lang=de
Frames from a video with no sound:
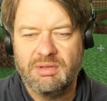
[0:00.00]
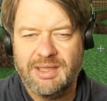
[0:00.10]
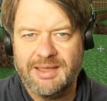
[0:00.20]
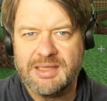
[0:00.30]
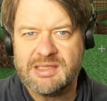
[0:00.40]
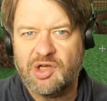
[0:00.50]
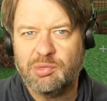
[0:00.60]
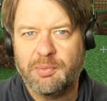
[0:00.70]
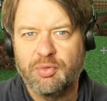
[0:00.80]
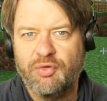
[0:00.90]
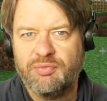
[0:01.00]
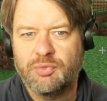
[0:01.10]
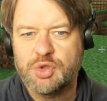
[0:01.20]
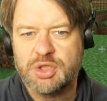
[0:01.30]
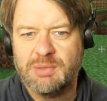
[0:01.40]
jederzeit überprüfen
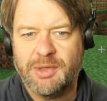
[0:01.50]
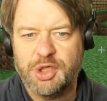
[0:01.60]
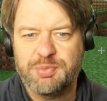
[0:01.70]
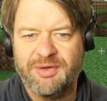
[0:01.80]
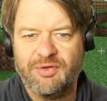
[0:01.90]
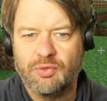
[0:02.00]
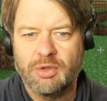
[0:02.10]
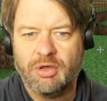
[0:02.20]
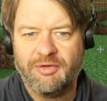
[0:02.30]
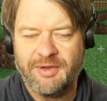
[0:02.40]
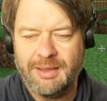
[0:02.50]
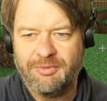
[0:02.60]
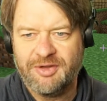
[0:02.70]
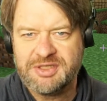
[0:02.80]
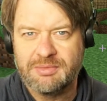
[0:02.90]
muss, steht meine Spielfigur noch auf
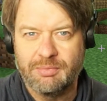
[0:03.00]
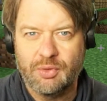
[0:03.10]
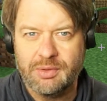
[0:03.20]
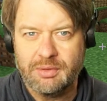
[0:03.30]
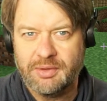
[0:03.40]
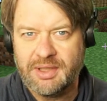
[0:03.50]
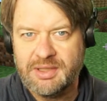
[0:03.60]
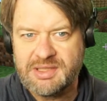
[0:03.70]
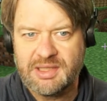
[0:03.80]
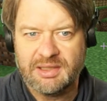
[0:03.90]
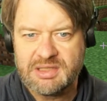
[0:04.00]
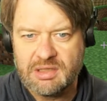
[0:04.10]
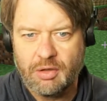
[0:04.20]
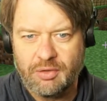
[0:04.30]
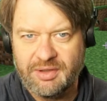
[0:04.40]
einem festen Boden oder ist da jetzt
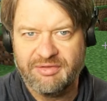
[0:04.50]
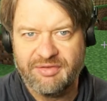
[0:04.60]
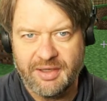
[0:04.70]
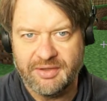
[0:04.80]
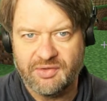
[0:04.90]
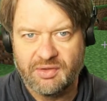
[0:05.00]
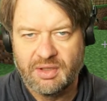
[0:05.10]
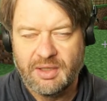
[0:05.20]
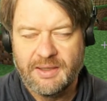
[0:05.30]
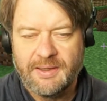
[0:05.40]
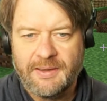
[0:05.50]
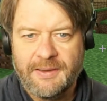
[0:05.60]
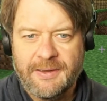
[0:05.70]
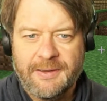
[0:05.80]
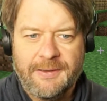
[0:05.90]
ein Loch und der fällt.
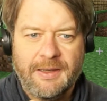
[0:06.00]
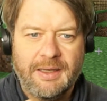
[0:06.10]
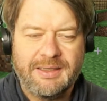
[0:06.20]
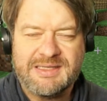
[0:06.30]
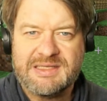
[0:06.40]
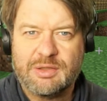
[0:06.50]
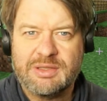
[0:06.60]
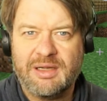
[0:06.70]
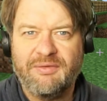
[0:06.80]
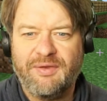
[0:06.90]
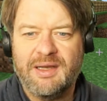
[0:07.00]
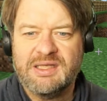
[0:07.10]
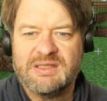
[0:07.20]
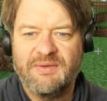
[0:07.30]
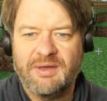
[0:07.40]
Äh, das ist total
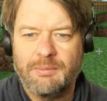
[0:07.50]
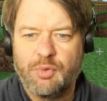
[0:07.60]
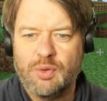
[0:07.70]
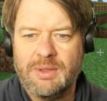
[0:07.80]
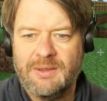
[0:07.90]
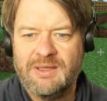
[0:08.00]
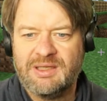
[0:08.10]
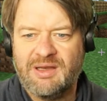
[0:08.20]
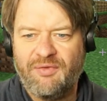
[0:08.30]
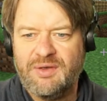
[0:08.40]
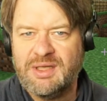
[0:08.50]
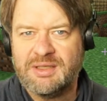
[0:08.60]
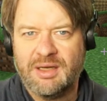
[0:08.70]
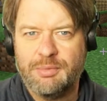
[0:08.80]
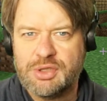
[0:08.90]
gefährlich, wenn der Boden nicht
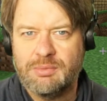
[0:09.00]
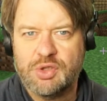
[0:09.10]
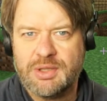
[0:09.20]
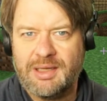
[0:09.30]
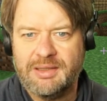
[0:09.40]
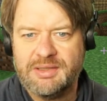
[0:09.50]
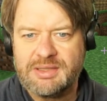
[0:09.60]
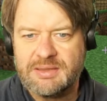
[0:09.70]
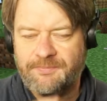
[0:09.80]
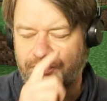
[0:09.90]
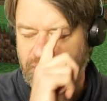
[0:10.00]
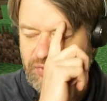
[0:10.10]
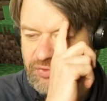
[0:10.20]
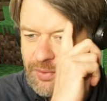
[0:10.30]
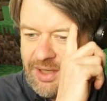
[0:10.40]
definiert an einer bestimmten Stelle ist,
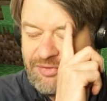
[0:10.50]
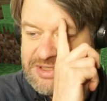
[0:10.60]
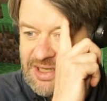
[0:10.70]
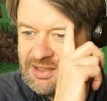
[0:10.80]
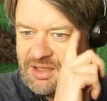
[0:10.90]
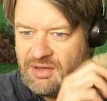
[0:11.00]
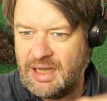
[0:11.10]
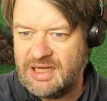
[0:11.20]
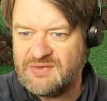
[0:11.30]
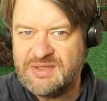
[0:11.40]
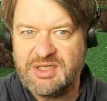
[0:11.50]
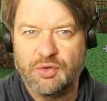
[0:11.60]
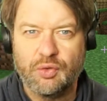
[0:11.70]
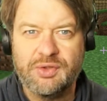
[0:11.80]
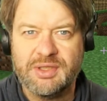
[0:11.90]
wo man einfach sagen kann, alles, was hier
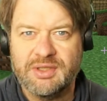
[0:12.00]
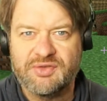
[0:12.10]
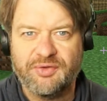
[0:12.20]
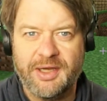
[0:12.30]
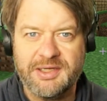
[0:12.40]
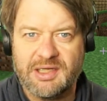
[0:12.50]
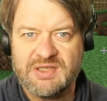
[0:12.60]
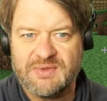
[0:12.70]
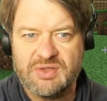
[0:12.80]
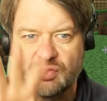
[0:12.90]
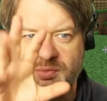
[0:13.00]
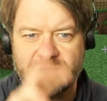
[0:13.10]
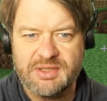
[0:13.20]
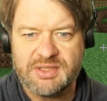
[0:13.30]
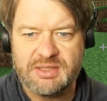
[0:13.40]
drunter ist, fällt, alles, was
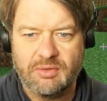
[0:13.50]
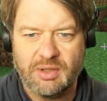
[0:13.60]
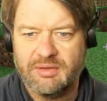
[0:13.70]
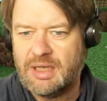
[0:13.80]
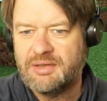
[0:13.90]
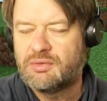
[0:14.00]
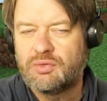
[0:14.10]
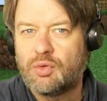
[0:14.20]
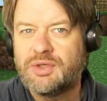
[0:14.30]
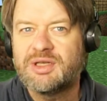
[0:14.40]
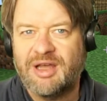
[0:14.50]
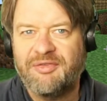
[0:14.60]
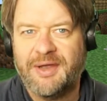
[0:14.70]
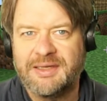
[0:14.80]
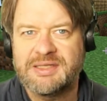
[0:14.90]
drüber ist oder äh, drunter
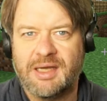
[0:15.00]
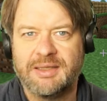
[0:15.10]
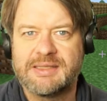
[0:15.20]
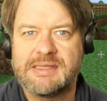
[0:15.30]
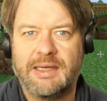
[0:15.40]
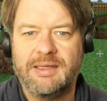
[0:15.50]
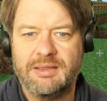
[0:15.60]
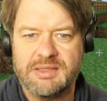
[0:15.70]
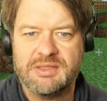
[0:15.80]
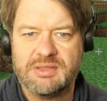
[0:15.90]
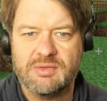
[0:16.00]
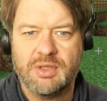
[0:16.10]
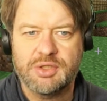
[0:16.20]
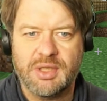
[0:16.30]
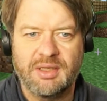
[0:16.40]
darf eigentlich gar nichts sein. Das ist so
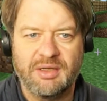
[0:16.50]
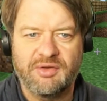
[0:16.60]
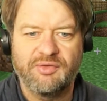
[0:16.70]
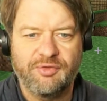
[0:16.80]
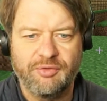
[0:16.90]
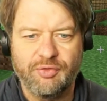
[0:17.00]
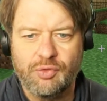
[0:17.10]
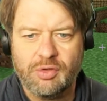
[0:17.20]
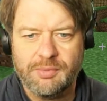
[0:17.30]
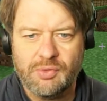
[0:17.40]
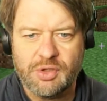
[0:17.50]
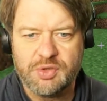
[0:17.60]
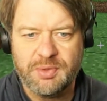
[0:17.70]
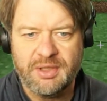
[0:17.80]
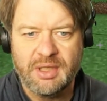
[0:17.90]
der Standard von frühen
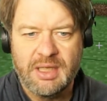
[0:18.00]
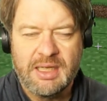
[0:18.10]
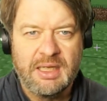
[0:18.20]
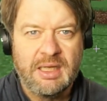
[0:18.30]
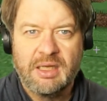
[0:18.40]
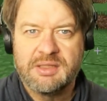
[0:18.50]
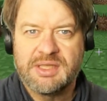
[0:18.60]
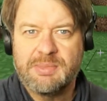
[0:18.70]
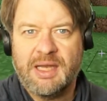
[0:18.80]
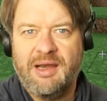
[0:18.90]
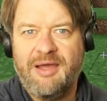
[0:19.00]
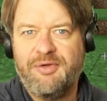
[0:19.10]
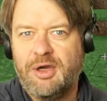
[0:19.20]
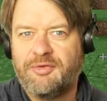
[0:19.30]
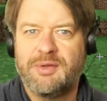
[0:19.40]
Computerspielen. Es gibt ein
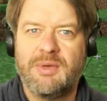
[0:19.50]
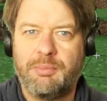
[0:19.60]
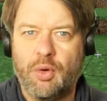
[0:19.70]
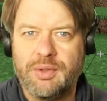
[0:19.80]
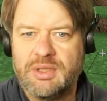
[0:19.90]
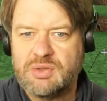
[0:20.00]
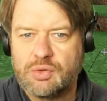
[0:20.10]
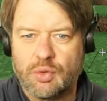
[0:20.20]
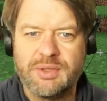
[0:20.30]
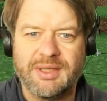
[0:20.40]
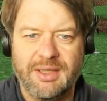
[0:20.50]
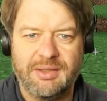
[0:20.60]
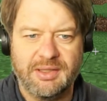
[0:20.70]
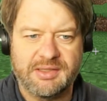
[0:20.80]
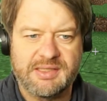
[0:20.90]
Level, auf dem der Boden ist und drunter
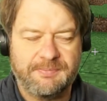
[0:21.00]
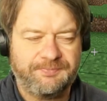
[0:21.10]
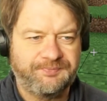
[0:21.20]
geht nichts.